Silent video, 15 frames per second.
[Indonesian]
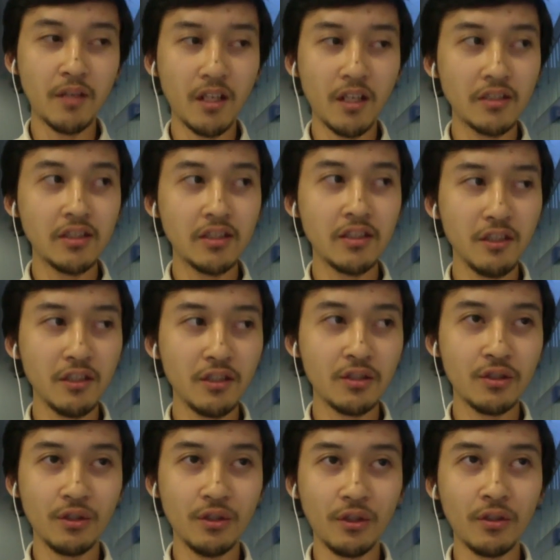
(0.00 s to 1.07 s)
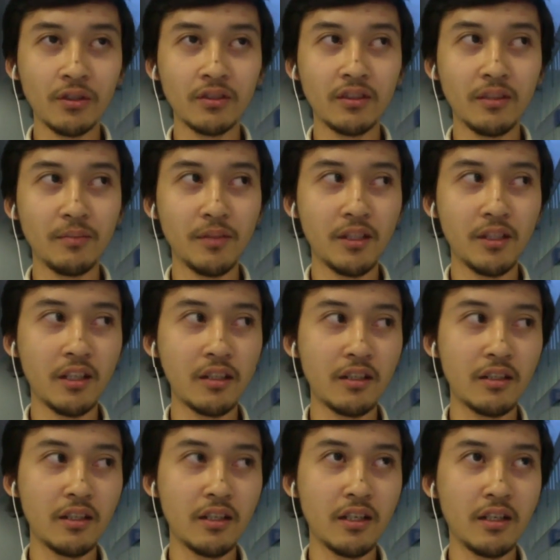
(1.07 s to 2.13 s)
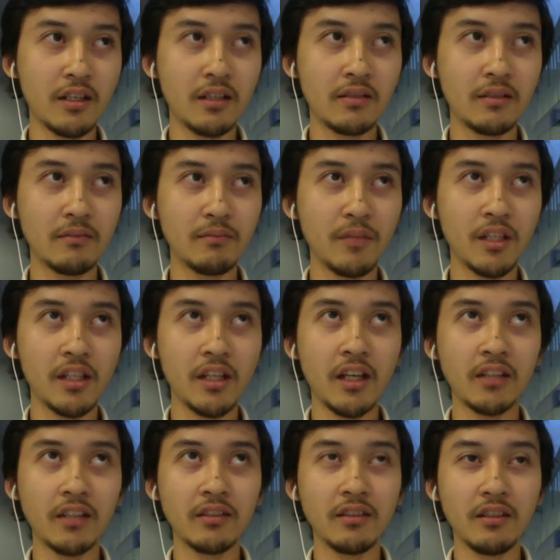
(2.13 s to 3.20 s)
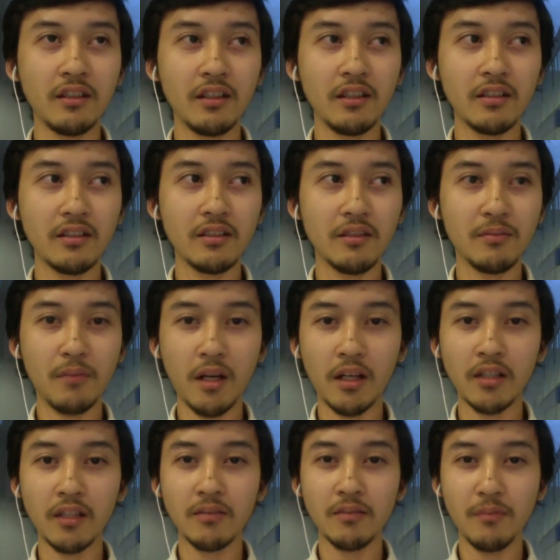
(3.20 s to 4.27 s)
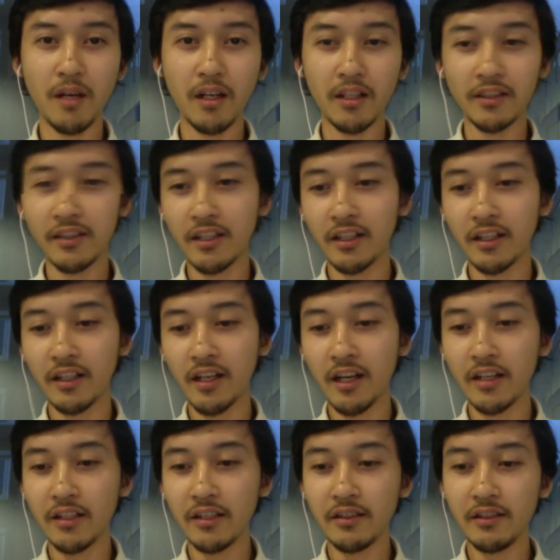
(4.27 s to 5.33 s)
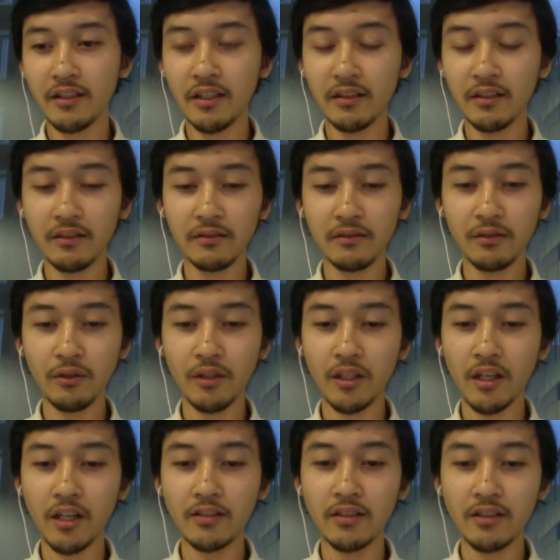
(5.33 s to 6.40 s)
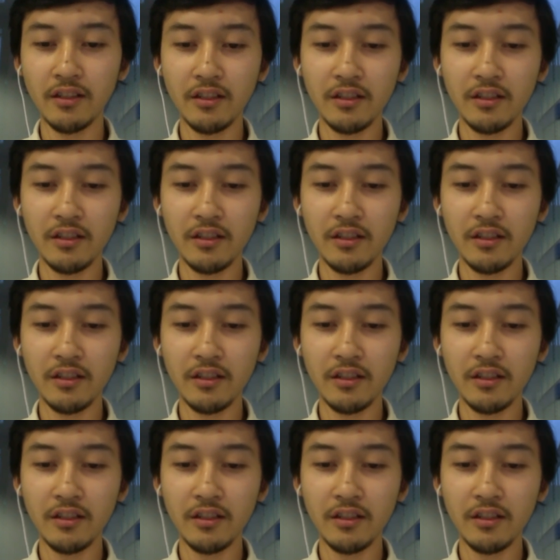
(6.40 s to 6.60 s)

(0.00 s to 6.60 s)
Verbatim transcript: kalinya sih shock, tapi karena melihat semangat-semangat yang lain dan toleransi di sini